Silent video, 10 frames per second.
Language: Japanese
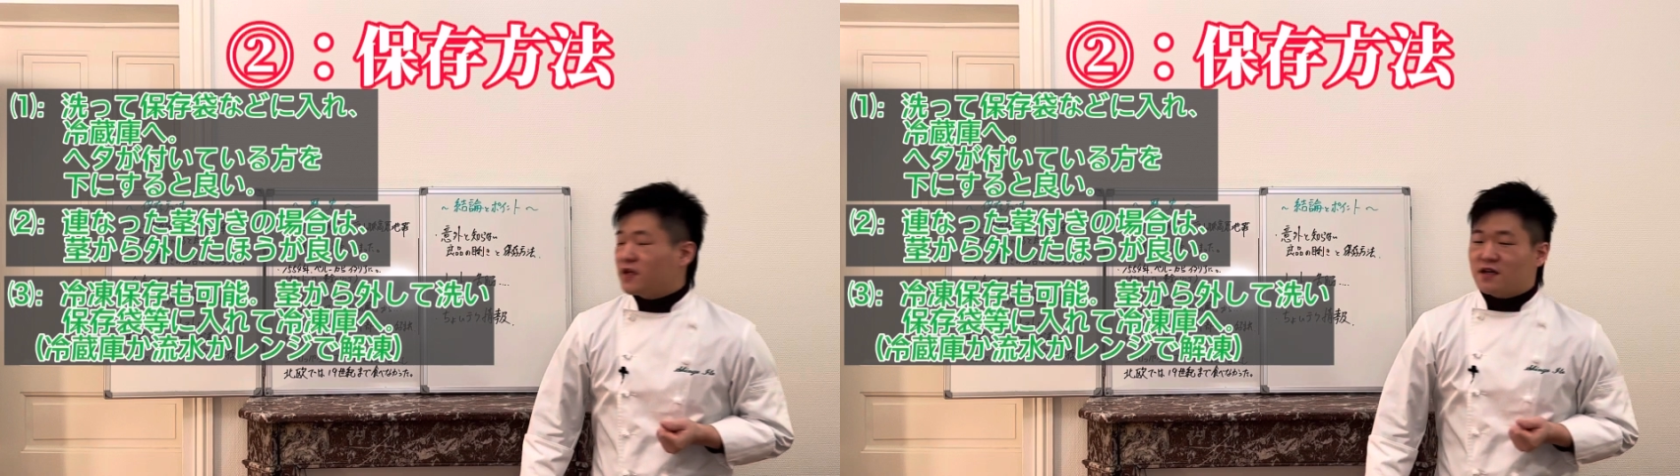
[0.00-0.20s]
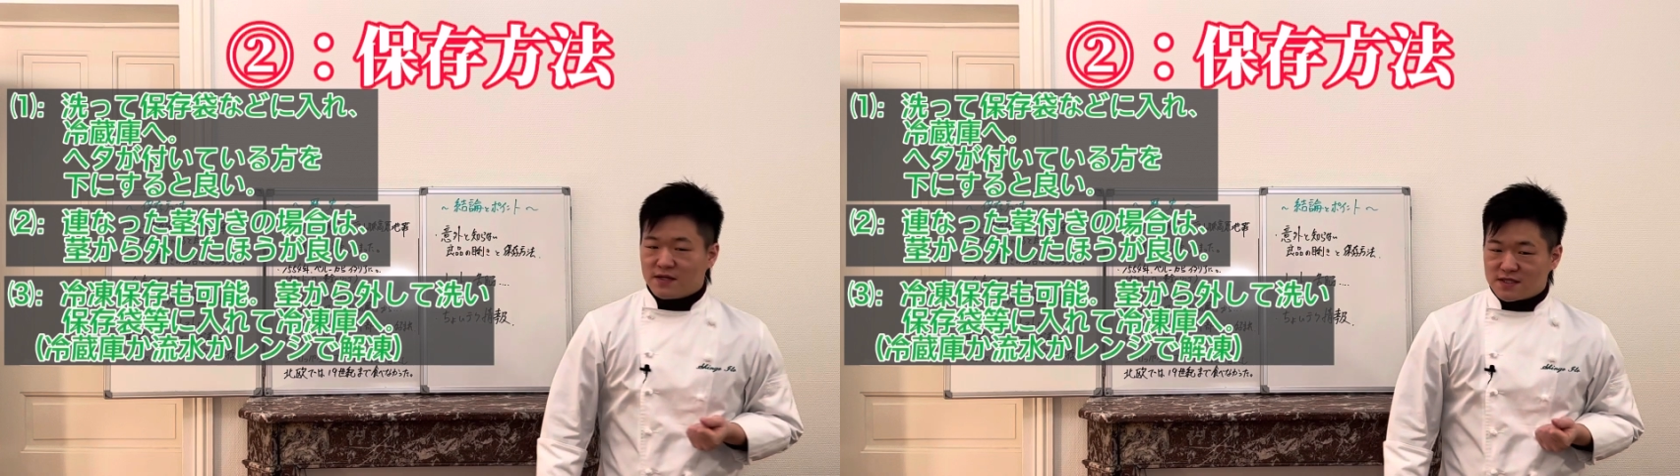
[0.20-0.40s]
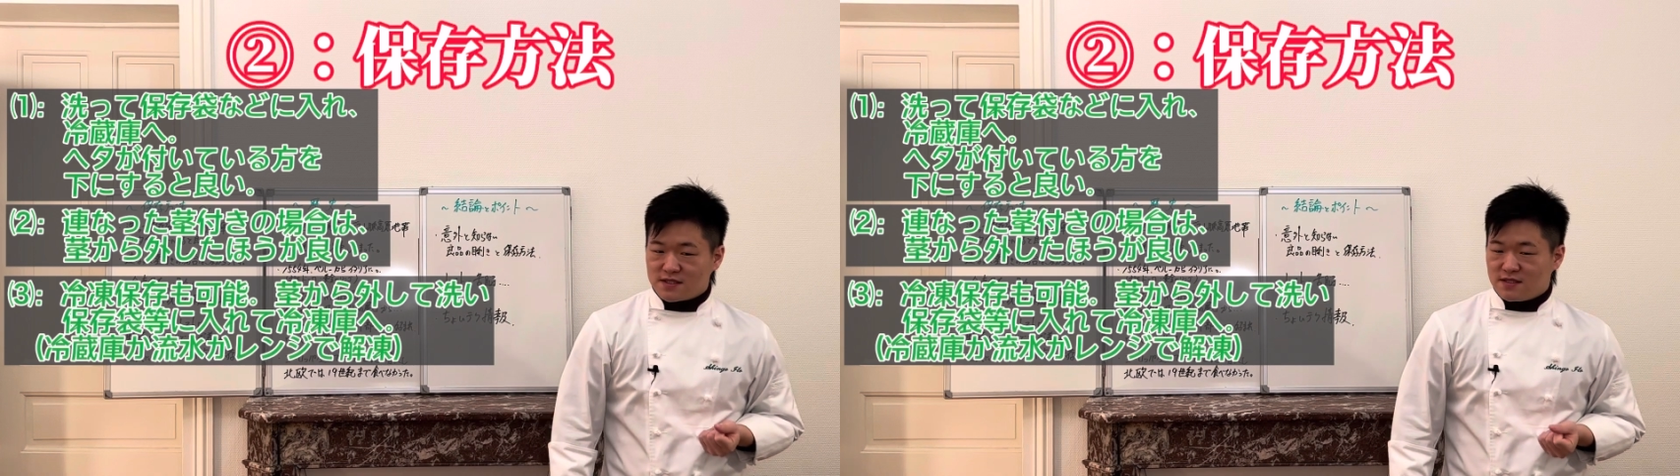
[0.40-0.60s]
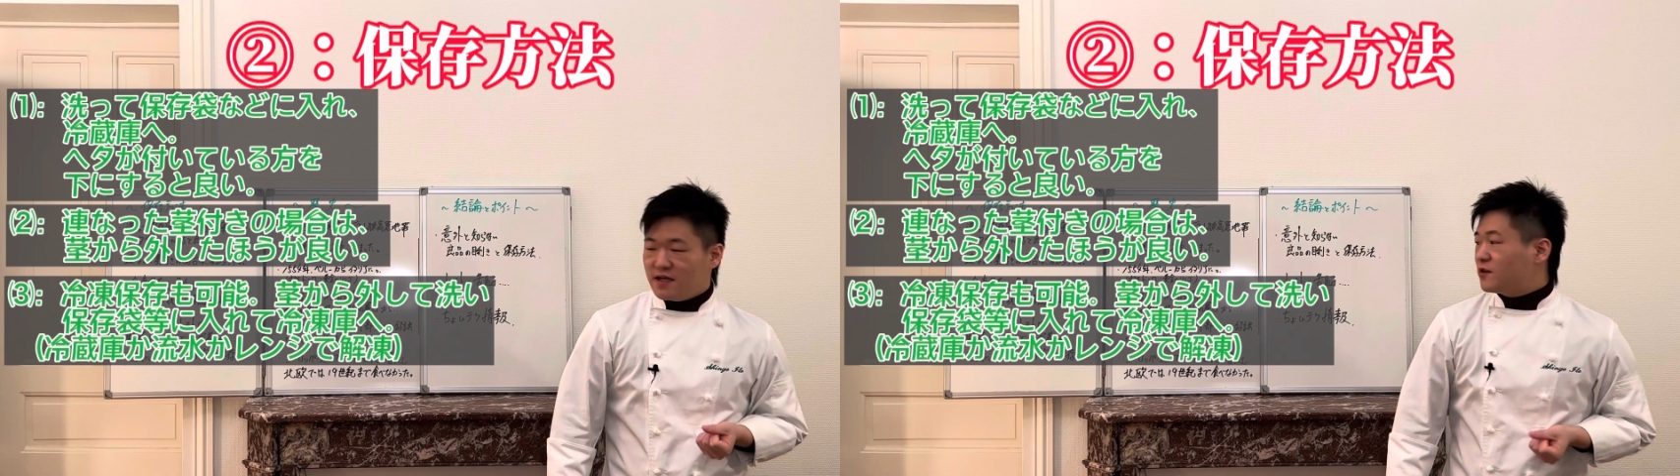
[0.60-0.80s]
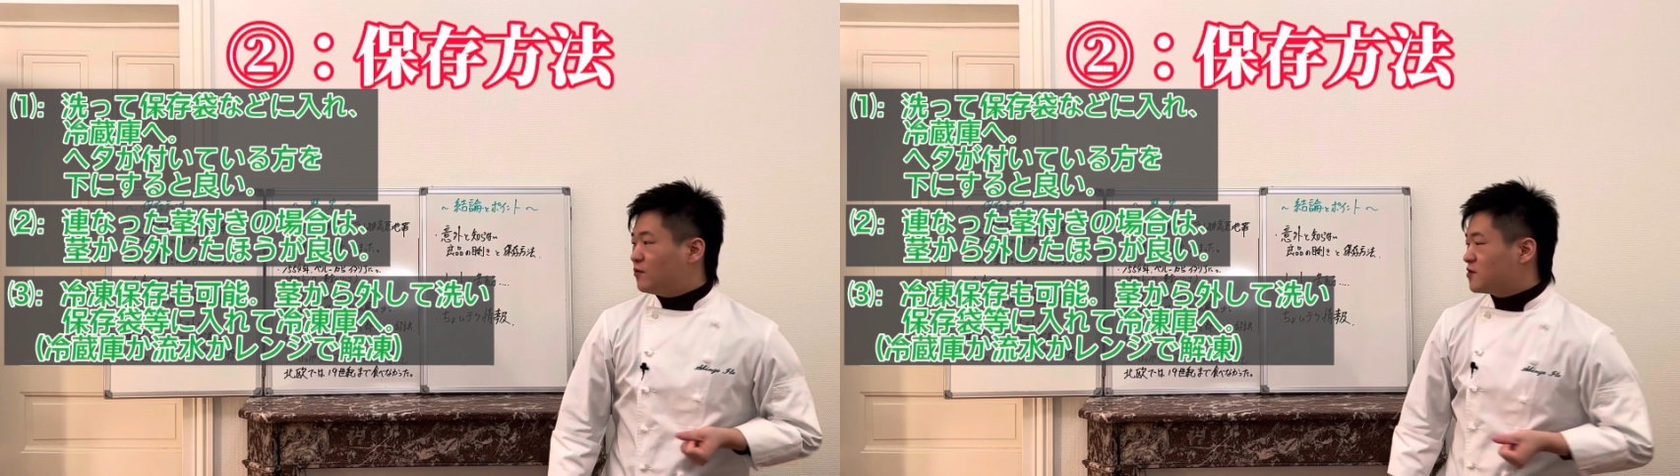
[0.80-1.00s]
きます
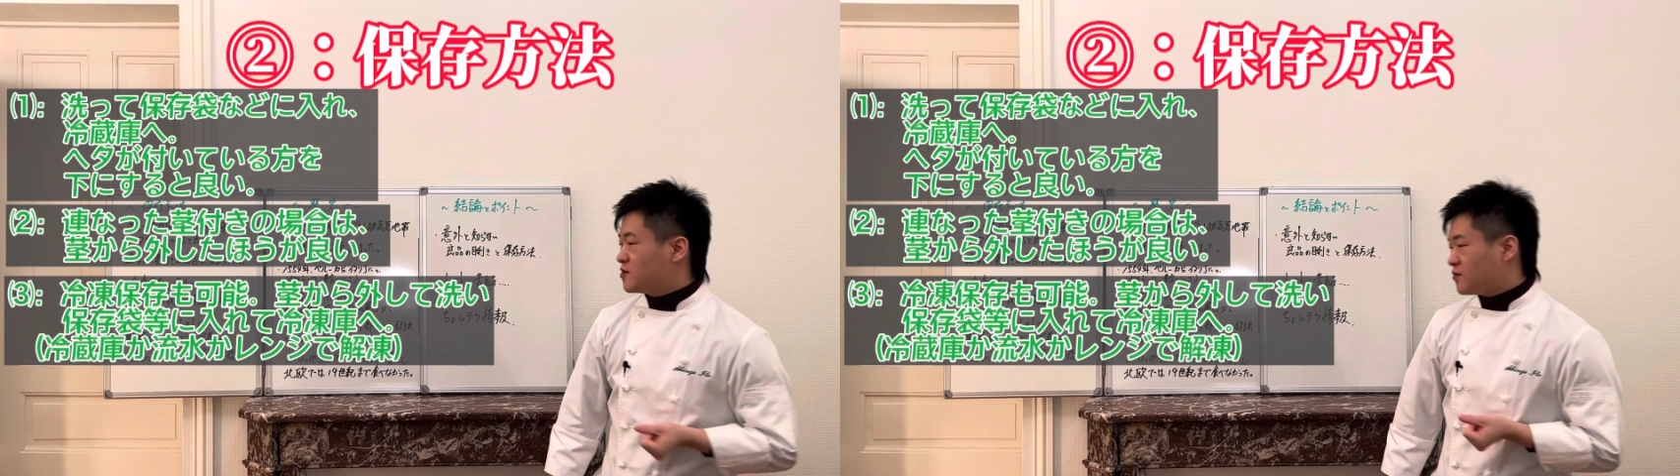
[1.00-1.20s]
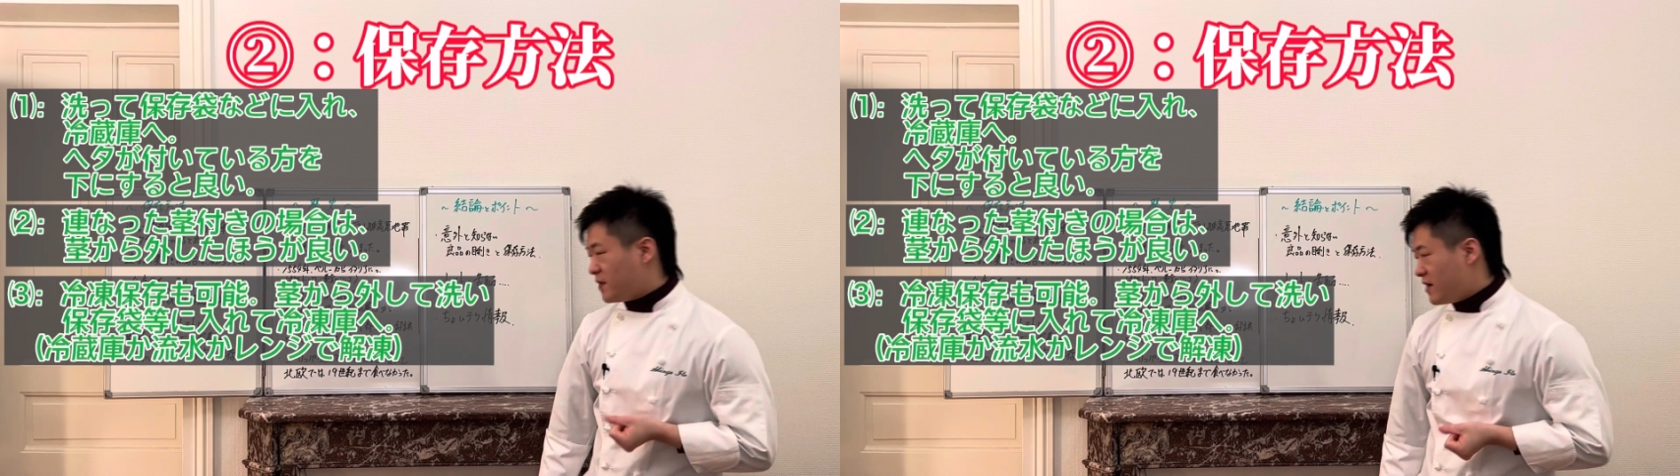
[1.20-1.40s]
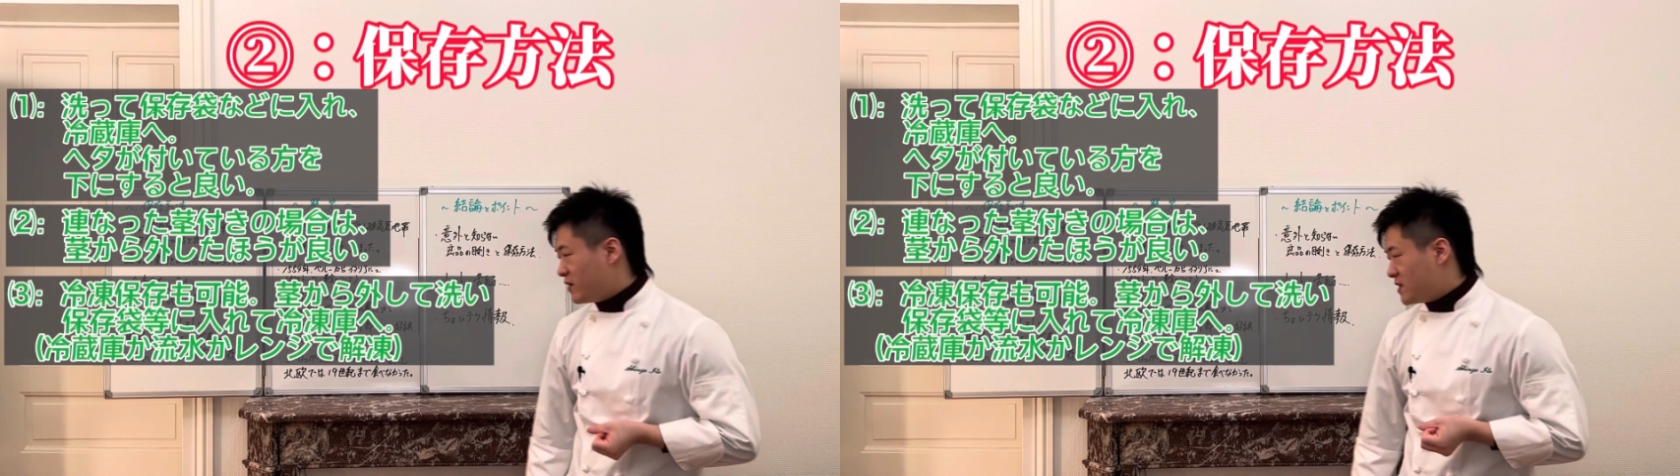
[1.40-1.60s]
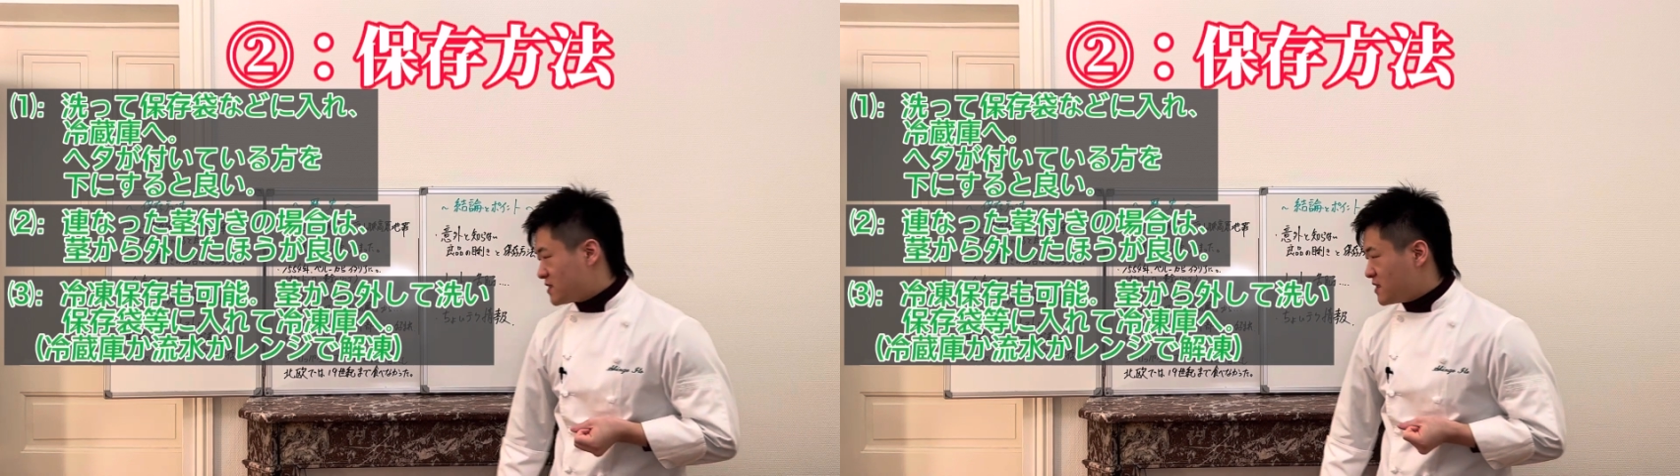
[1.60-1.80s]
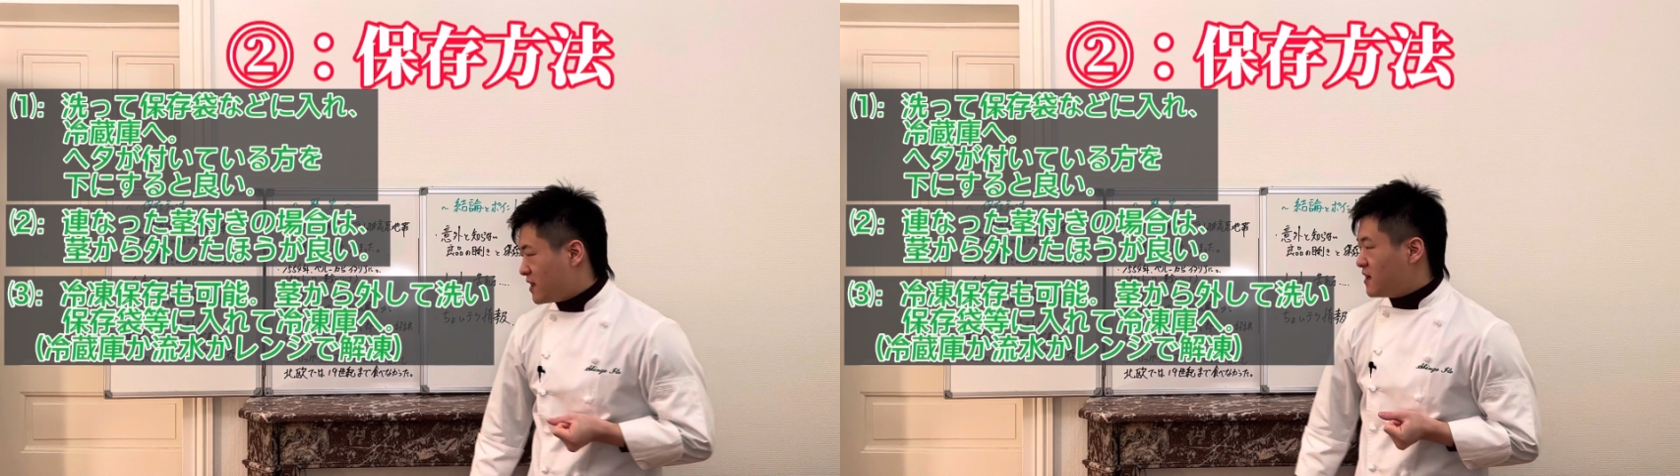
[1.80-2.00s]
冷凍保存の場合はで
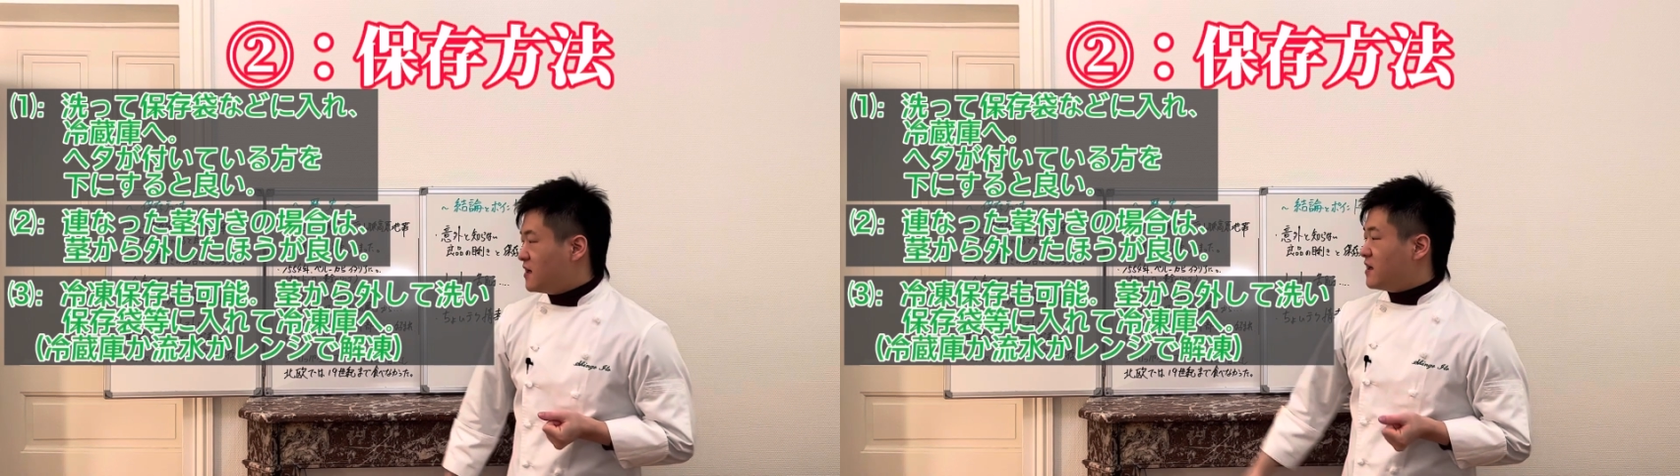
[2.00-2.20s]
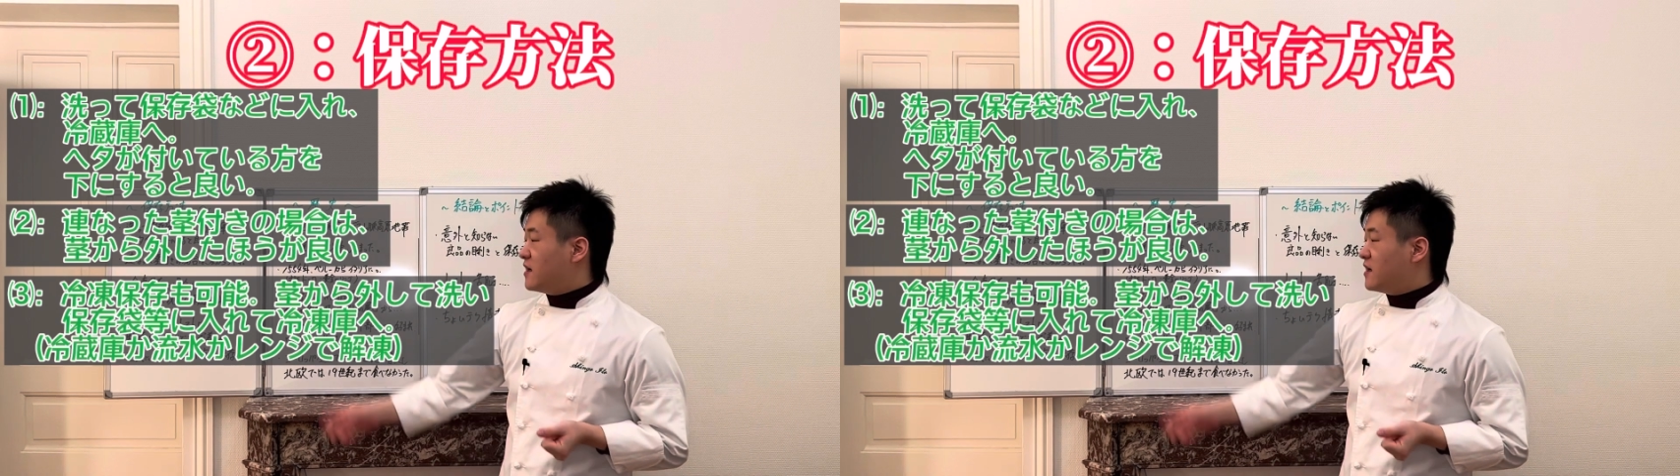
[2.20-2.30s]
すね、